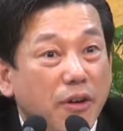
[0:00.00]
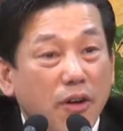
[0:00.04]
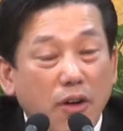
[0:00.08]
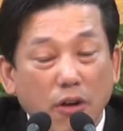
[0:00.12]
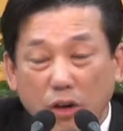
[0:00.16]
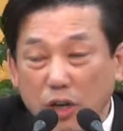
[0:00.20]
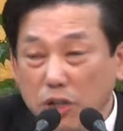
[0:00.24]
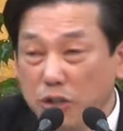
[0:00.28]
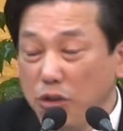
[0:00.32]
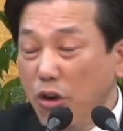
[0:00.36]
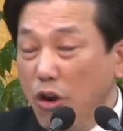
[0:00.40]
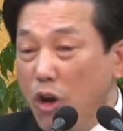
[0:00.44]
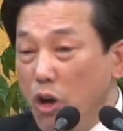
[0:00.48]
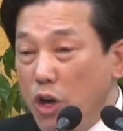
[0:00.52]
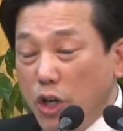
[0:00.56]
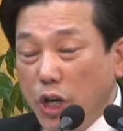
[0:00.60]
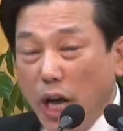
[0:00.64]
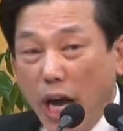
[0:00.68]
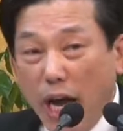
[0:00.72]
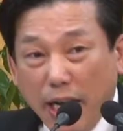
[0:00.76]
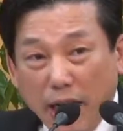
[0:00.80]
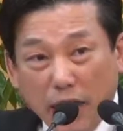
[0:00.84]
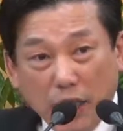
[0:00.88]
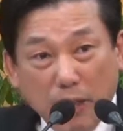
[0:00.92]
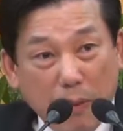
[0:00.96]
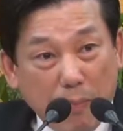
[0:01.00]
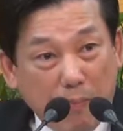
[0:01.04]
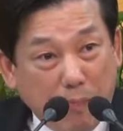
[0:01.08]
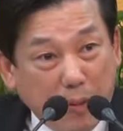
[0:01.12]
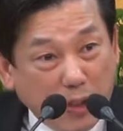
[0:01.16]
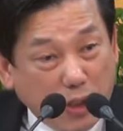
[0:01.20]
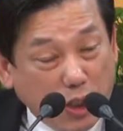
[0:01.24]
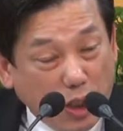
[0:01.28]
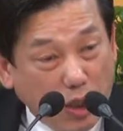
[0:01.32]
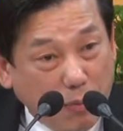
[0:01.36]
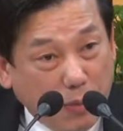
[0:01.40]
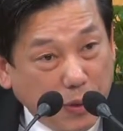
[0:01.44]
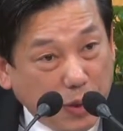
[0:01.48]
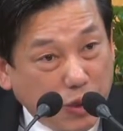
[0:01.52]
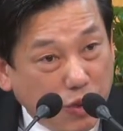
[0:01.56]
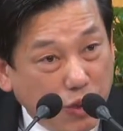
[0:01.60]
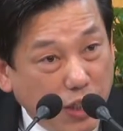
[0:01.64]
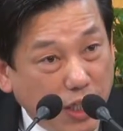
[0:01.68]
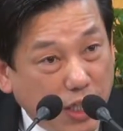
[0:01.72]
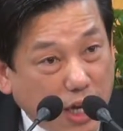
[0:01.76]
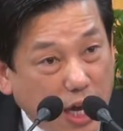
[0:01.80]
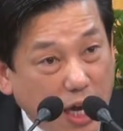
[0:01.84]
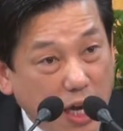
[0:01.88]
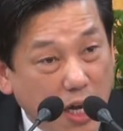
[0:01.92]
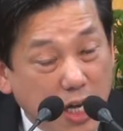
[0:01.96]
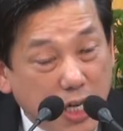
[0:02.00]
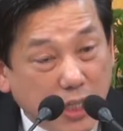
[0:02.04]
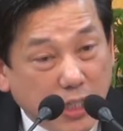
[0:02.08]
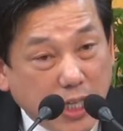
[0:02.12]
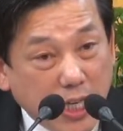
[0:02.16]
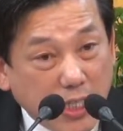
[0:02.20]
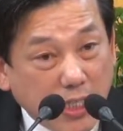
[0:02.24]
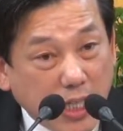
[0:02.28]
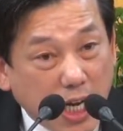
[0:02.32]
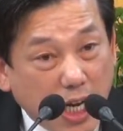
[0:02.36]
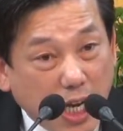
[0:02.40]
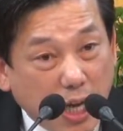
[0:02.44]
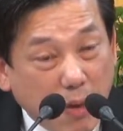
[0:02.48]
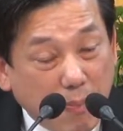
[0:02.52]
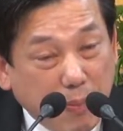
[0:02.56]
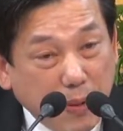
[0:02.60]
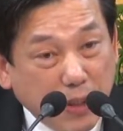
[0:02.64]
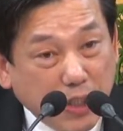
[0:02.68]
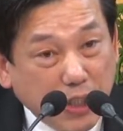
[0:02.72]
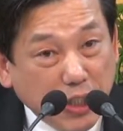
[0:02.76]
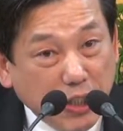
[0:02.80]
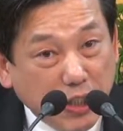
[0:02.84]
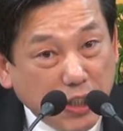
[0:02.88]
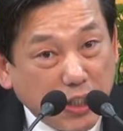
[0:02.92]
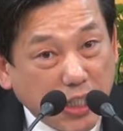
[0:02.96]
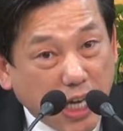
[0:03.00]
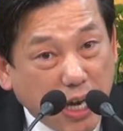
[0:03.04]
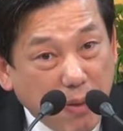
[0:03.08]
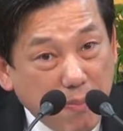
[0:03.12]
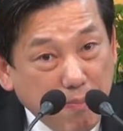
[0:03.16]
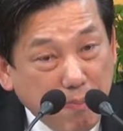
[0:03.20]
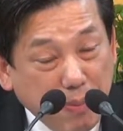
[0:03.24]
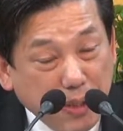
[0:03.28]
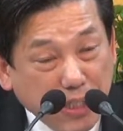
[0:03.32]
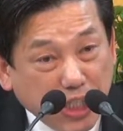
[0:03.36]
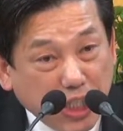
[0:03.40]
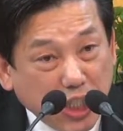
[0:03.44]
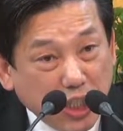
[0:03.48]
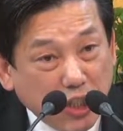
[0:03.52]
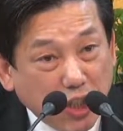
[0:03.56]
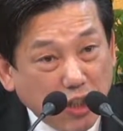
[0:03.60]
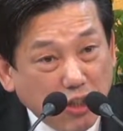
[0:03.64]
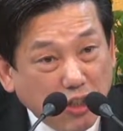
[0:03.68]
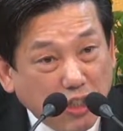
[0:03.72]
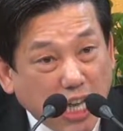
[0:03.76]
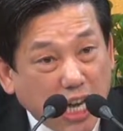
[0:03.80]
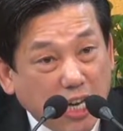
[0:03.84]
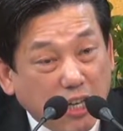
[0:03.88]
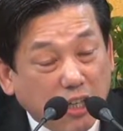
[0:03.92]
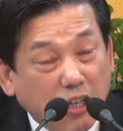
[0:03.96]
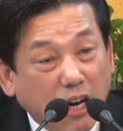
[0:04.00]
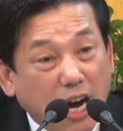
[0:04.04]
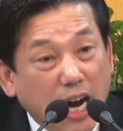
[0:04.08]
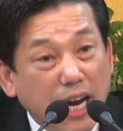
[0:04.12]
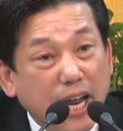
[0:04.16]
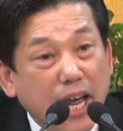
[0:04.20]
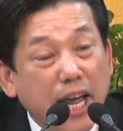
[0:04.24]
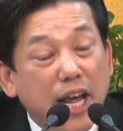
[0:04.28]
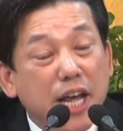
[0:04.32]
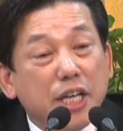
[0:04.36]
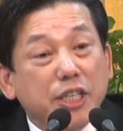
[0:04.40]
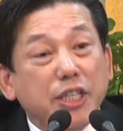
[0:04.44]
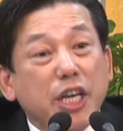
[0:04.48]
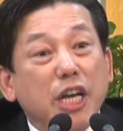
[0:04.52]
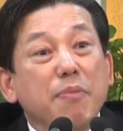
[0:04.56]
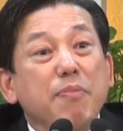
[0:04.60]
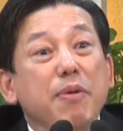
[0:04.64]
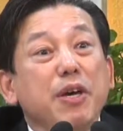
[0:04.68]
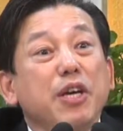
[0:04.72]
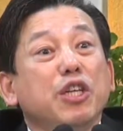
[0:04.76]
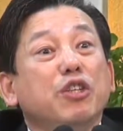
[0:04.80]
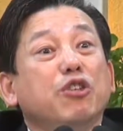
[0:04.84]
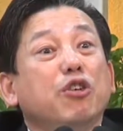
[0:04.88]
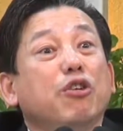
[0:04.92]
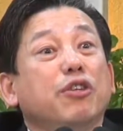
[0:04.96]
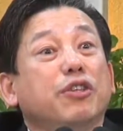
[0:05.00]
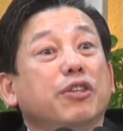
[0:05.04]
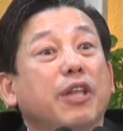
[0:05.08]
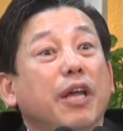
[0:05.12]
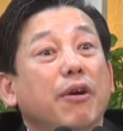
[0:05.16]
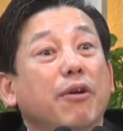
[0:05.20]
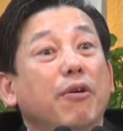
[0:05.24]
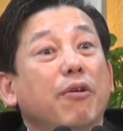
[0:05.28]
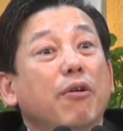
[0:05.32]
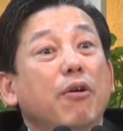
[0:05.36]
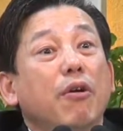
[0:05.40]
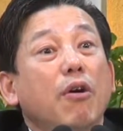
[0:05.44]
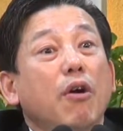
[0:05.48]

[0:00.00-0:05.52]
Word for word: 그래서 야 하나님이 빛을 비추니까 세상에 비치는 참 빛이 있었는데 그 안에 생명이 들었대요.